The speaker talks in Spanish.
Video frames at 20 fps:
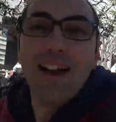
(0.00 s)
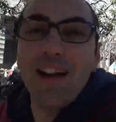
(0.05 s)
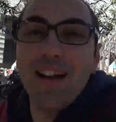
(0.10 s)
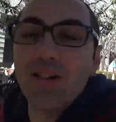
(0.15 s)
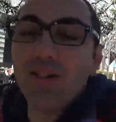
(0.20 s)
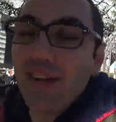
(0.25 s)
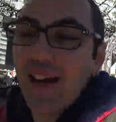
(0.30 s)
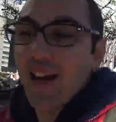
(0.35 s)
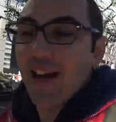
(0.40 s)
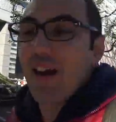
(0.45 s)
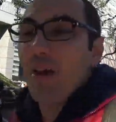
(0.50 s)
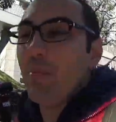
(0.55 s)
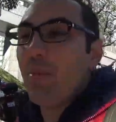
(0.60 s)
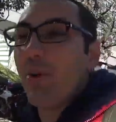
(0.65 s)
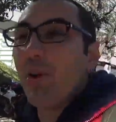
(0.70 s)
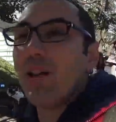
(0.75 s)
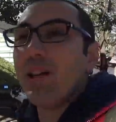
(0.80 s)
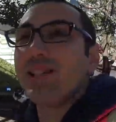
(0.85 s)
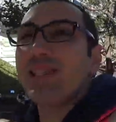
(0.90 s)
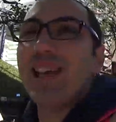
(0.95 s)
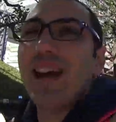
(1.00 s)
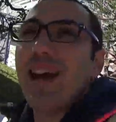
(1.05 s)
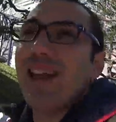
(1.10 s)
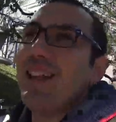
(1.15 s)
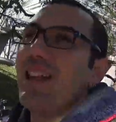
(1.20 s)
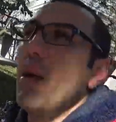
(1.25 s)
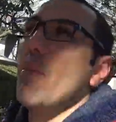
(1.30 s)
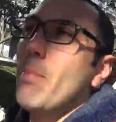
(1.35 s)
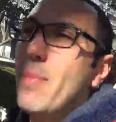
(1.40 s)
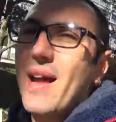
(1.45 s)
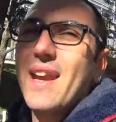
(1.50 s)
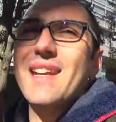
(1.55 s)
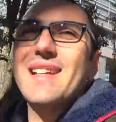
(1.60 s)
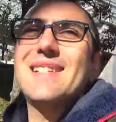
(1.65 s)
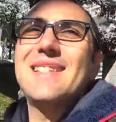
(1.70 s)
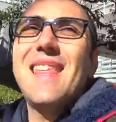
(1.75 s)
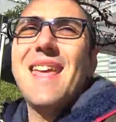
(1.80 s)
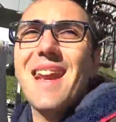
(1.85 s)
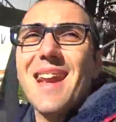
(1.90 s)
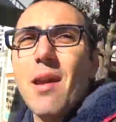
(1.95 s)
es una gran molestia que te
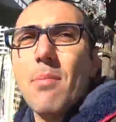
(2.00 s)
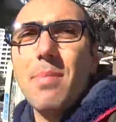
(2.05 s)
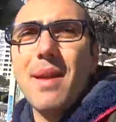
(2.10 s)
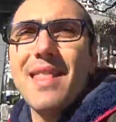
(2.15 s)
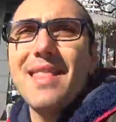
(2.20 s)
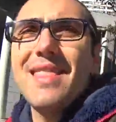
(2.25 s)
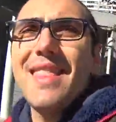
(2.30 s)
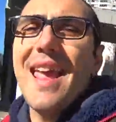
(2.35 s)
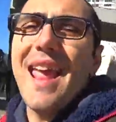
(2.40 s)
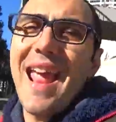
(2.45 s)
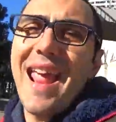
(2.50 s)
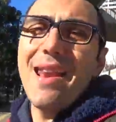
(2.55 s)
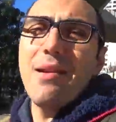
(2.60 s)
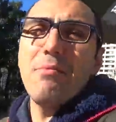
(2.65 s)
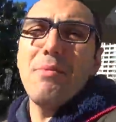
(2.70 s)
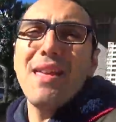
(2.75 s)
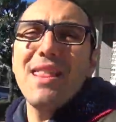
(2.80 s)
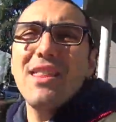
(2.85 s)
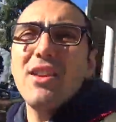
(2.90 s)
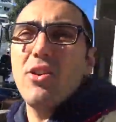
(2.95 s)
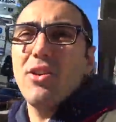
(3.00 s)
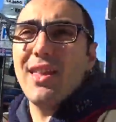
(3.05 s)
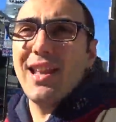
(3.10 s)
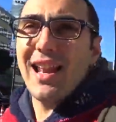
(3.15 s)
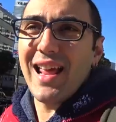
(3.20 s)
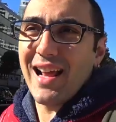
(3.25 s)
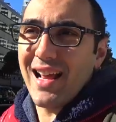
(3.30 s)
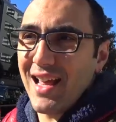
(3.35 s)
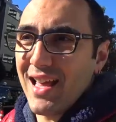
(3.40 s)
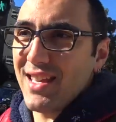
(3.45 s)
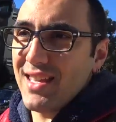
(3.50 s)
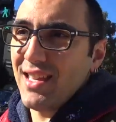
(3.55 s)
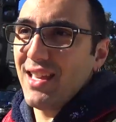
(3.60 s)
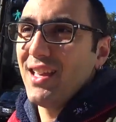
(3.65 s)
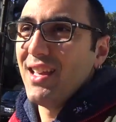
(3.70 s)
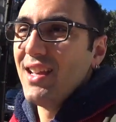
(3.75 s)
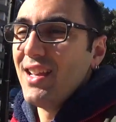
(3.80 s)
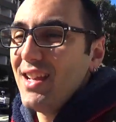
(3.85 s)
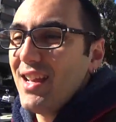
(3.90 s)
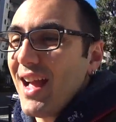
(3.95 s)
pares de repente en medio de la calle.
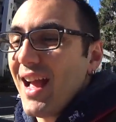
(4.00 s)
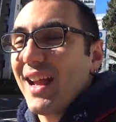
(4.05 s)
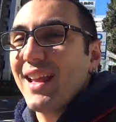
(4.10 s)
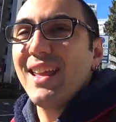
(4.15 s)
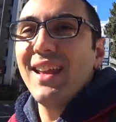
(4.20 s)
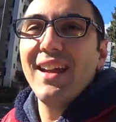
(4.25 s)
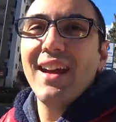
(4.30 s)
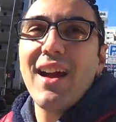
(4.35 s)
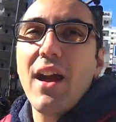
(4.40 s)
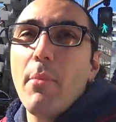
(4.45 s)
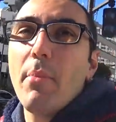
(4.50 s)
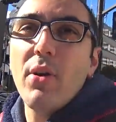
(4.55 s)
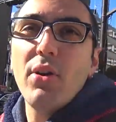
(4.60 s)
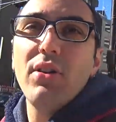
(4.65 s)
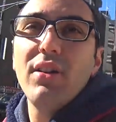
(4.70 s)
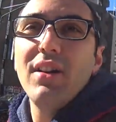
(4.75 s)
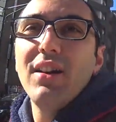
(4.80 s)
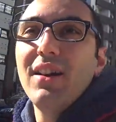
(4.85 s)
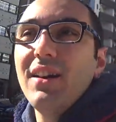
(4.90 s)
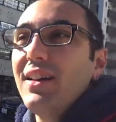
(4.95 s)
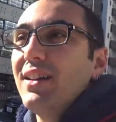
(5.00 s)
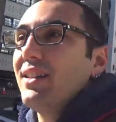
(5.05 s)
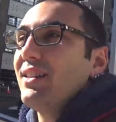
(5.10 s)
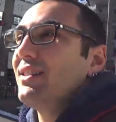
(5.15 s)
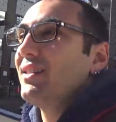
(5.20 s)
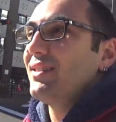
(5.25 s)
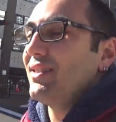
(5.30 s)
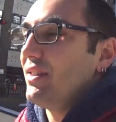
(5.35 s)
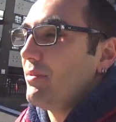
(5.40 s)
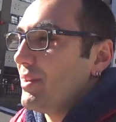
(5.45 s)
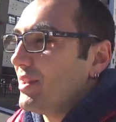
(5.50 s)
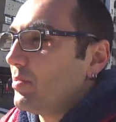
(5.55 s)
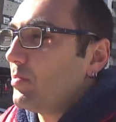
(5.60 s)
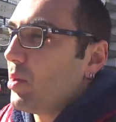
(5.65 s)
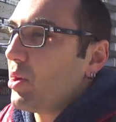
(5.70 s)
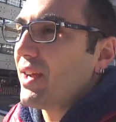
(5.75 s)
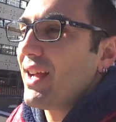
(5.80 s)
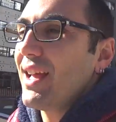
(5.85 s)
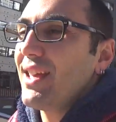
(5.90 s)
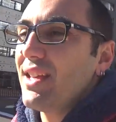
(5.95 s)
Aquí en Japón si vas
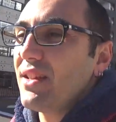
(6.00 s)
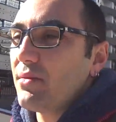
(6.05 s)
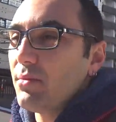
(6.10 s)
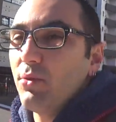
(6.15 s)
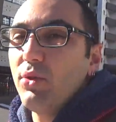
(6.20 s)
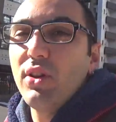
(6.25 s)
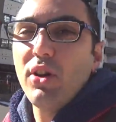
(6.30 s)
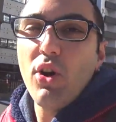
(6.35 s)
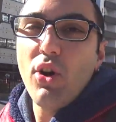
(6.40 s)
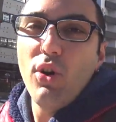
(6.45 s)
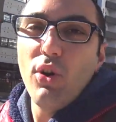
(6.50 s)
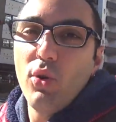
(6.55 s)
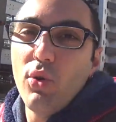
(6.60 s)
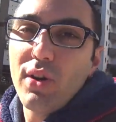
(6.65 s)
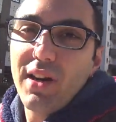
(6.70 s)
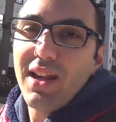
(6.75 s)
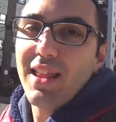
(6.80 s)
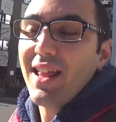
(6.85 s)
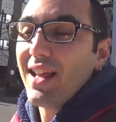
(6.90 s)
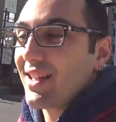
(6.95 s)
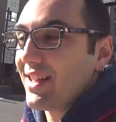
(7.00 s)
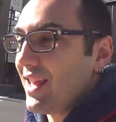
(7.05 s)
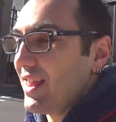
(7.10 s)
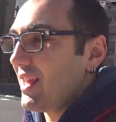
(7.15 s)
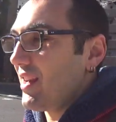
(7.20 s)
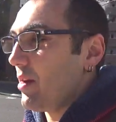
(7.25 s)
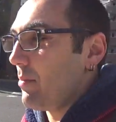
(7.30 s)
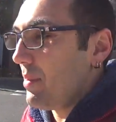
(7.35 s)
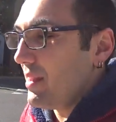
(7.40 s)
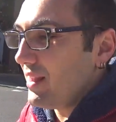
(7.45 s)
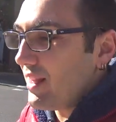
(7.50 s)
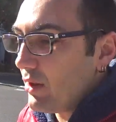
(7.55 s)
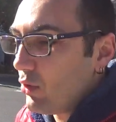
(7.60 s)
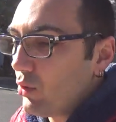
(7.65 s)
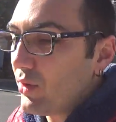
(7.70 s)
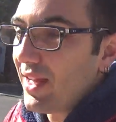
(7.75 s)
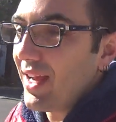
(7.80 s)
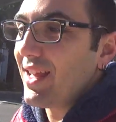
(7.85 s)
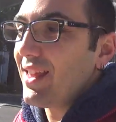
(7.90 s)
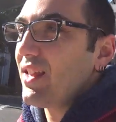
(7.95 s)
por calles muy concurridas, que de repente tú
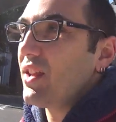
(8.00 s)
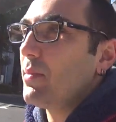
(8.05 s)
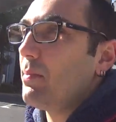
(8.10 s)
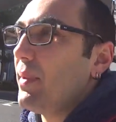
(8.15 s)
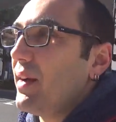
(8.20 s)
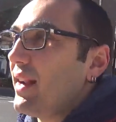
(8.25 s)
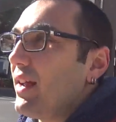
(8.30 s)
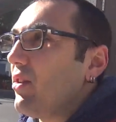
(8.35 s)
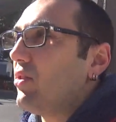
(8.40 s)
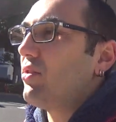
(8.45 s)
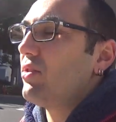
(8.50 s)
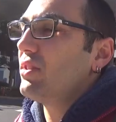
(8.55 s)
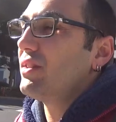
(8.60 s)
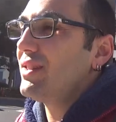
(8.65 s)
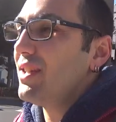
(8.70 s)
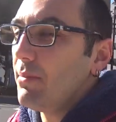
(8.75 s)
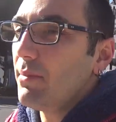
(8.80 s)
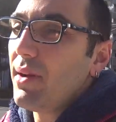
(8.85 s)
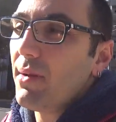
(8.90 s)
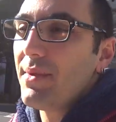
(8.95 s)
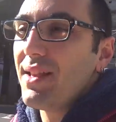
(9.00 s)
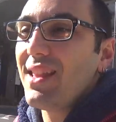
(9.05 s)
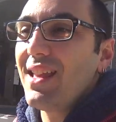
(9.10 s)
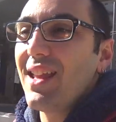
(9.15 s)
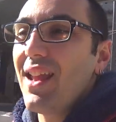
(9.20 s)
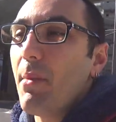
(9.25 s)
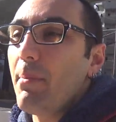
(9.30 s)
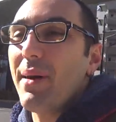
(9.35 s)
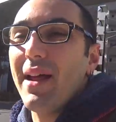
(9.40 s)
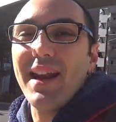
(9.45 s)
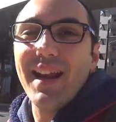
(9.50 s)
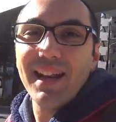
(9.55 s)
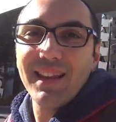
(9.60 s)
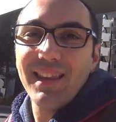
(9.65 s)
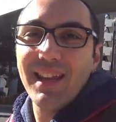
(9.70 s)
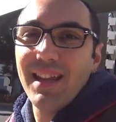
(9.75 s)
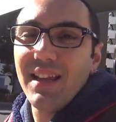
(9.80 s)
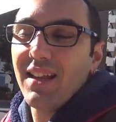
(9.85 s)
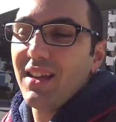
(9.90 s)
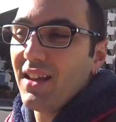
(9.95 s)
te quedes parado, simplemente ya
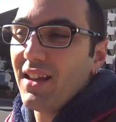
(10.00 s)
pararte,